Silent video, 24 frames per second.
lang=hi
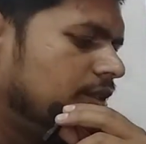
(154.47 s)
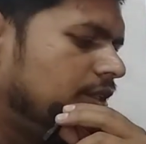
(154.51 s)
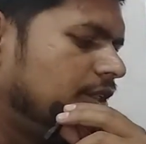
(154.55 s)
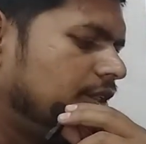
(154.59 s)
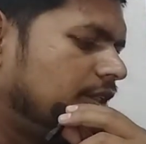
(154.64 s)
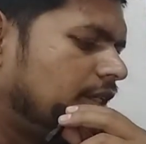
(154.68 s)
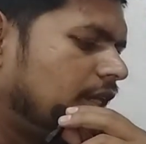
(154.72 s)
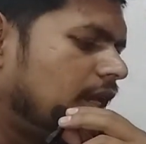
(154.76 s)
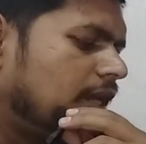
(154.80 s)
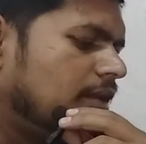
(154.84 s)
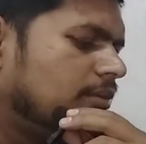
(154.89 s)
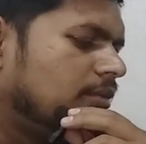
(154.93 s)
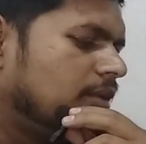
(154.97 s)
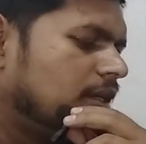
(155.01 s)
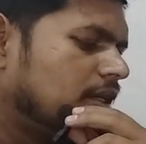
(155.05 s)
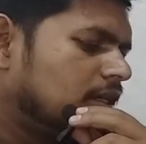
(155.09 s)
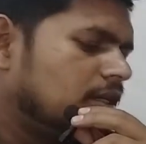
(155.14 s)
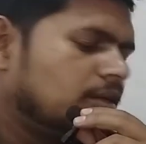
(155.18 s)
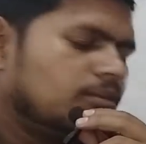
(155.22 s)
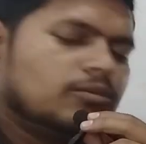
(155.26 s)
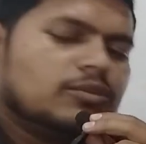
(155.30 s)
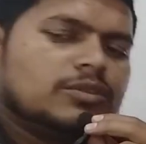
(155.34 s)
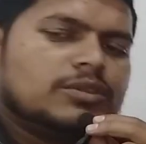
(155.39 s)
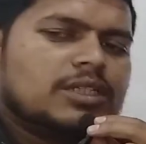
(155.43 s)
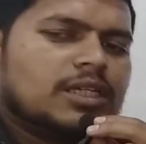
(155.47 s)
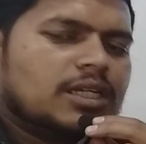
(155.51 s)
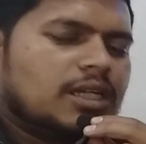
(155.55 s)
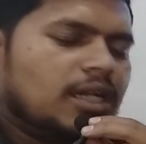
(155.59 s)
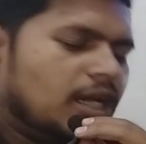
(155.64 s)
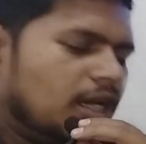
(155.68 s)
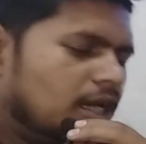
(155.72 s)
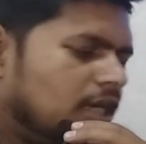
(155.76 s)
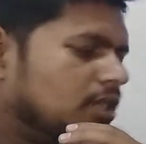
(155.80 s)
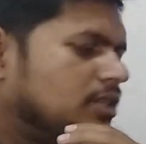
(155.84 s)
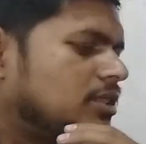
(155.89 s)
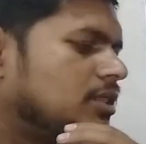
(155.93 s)
डिटेल में कि मुझे
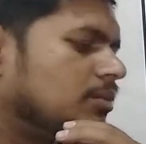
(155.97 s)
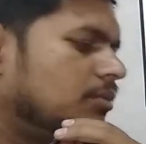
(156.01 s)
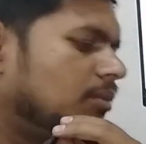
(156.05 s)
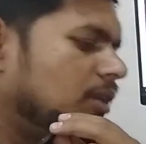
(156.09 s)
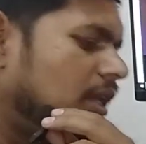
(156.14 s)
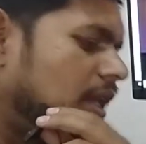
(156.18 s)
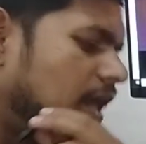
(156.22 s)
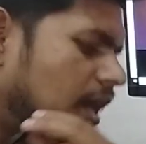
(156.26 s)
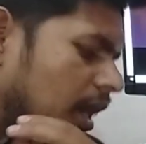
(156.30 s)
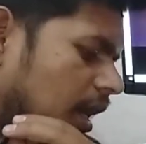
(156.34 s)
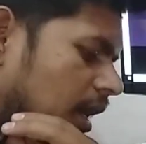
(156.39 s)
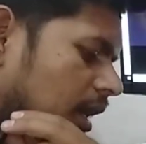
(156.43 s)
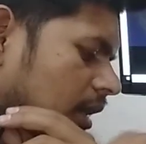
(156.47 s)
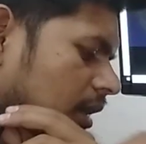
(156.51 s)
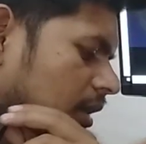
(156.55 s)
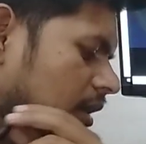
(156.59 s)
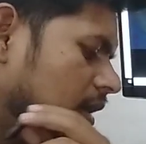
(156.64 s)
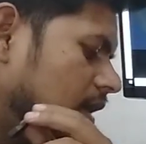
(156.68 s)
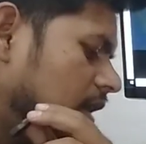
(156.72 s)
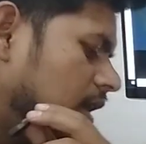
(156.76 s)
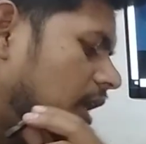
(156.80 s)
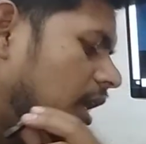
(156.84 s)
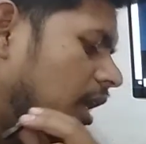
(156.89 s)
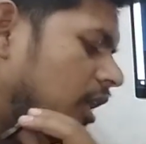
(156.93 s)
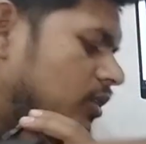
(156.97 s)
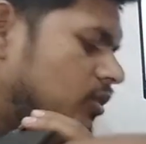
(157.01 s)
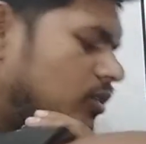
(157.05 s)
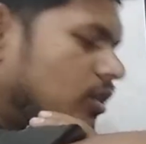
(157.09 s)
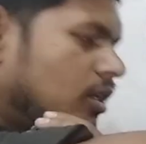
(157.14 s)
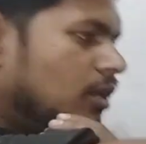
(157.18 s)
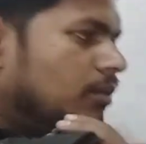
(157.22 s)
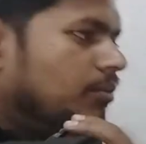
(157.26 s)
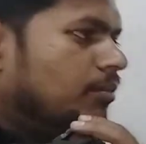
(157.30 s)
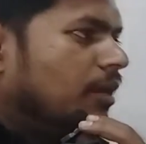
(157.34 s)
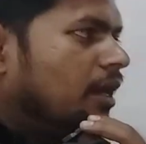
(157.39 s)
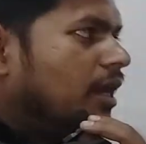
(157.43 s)
कहाँ से मिला है
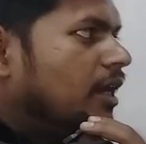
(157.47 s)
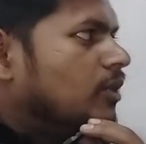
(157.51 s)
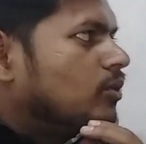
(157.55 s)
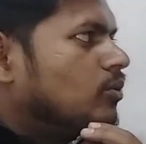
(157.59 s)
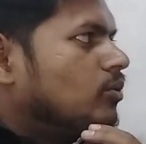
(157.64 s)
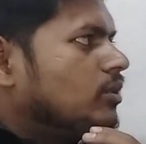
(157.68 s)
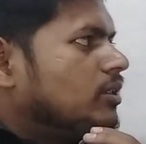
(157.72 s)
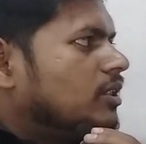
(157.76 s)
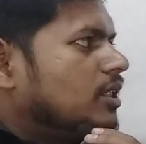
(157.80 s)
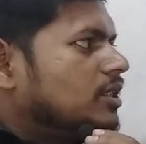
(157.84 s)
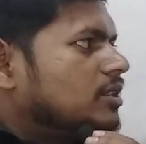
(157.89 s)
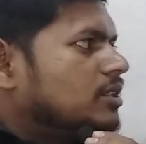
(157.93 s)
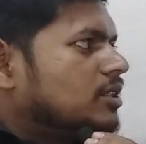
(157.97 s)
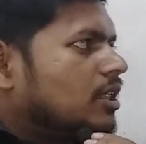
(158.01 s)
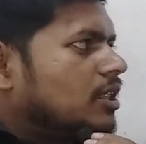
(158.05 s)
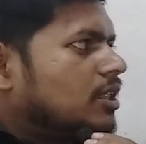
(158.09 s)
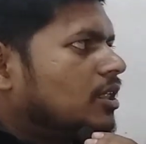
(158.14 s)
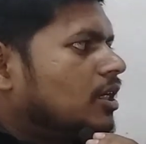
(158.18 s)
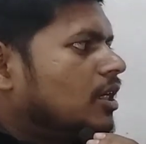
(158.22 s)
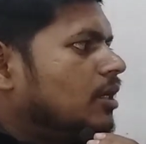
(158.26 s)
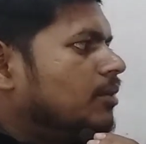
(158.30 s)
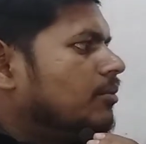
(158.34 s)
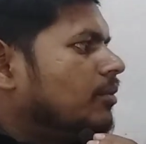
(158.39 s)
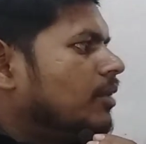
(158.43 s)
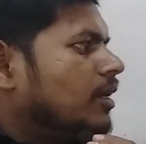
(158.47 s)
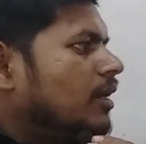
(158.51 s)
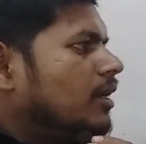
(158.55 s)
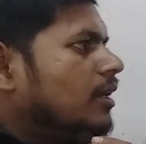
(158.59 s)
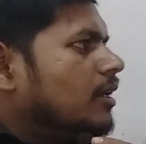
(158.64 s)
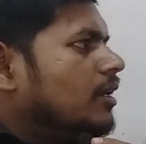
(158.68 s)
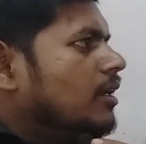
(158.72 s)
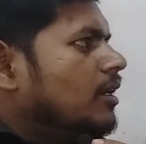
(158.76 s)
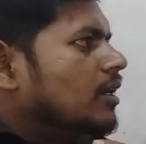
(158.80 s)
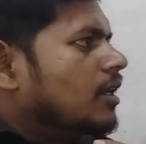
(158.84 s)
एक्चुअली मैं 2017 में